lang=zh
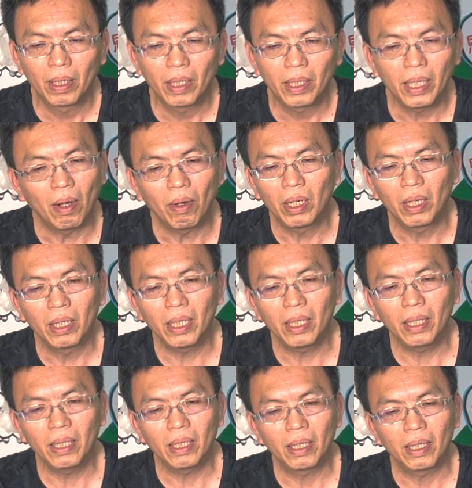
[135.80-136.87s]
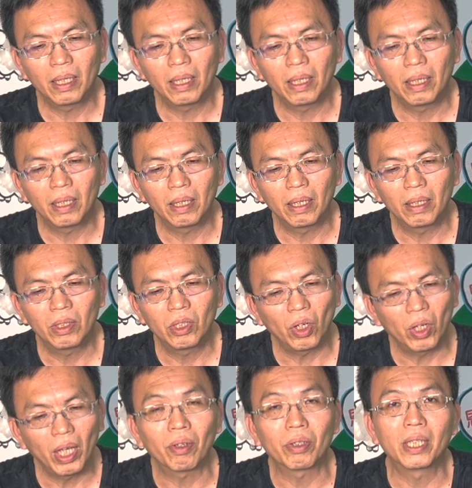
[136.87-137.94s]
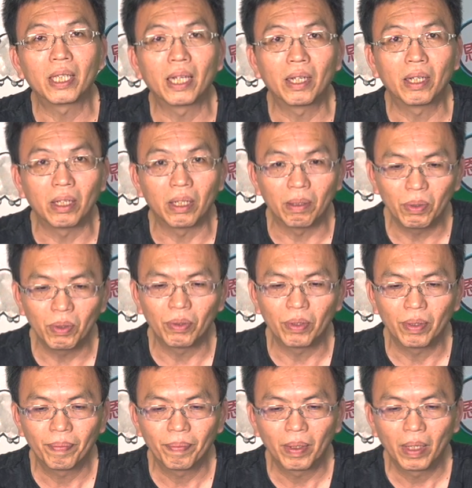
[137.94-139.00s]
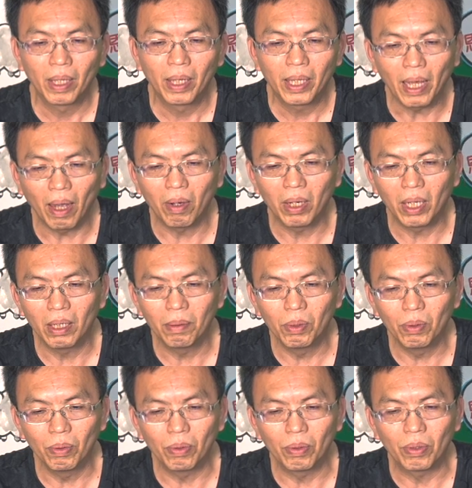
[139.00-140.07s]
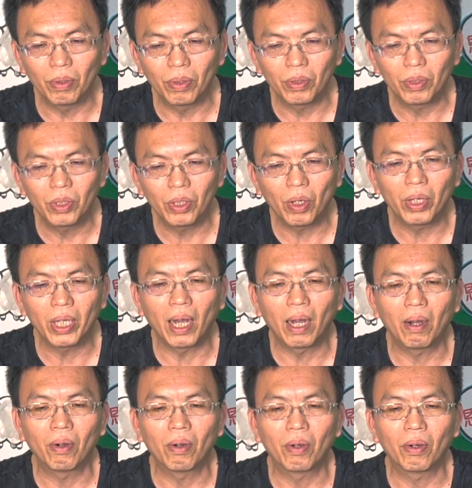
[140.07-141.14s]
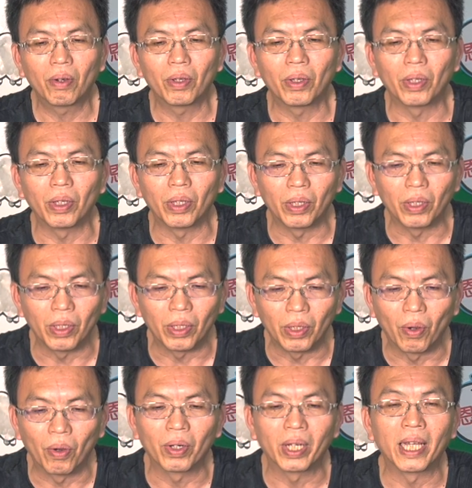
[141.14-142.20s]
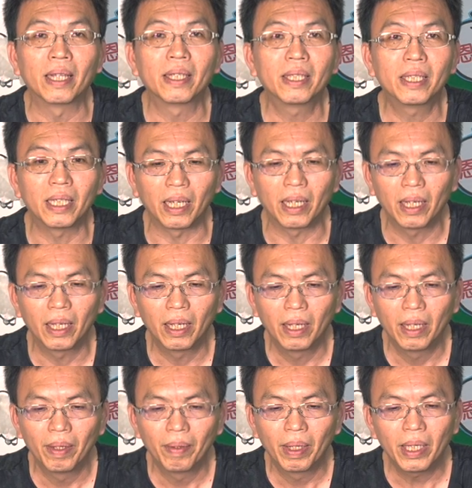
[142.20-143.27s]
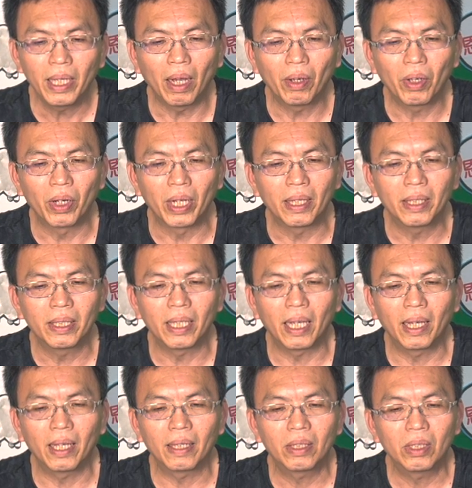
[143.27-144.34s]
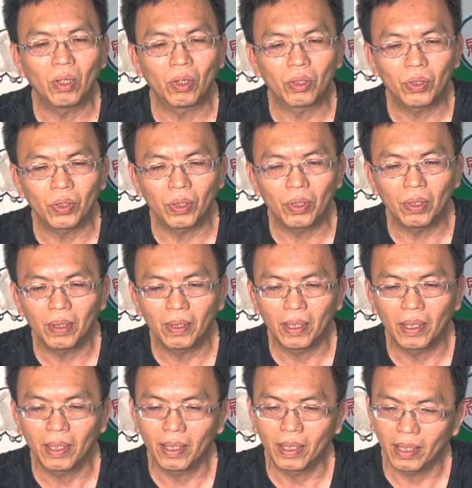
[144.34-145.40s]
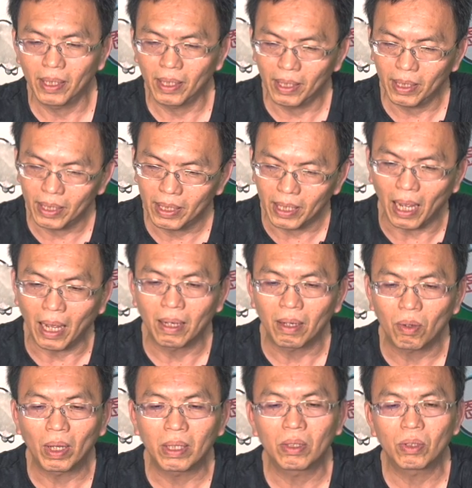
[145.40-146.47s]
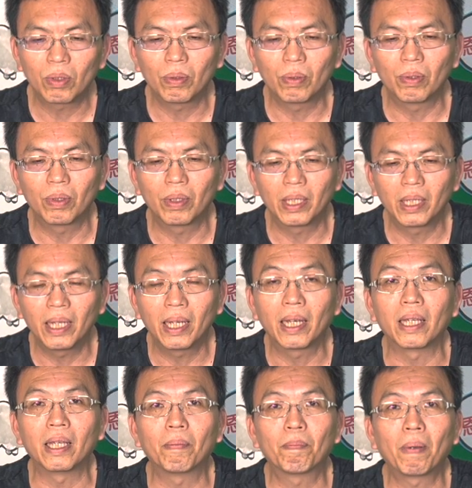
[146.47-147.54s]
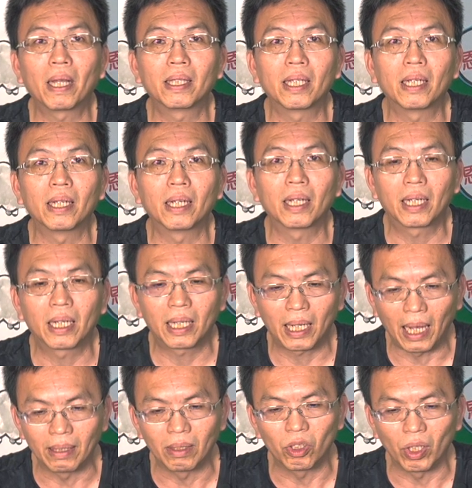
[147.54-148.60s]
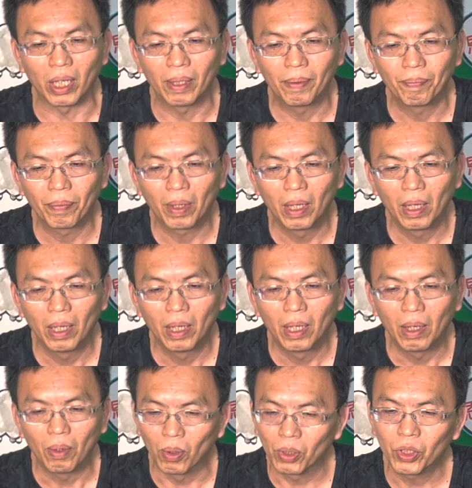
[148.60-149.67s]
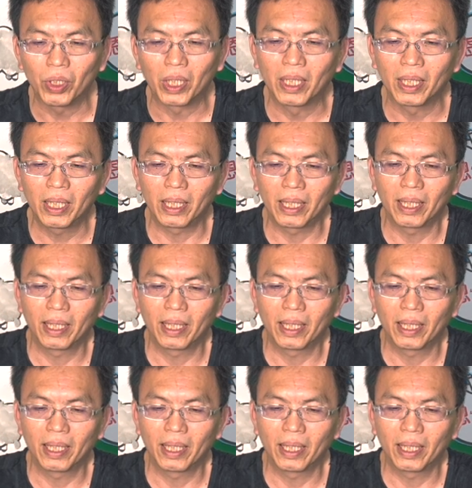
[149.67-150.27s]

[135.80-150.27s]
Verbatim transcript: 要合一，就要先和睦；要和睦，就要有连结；要有连结，就需常关注另一半的感觉。我举个例。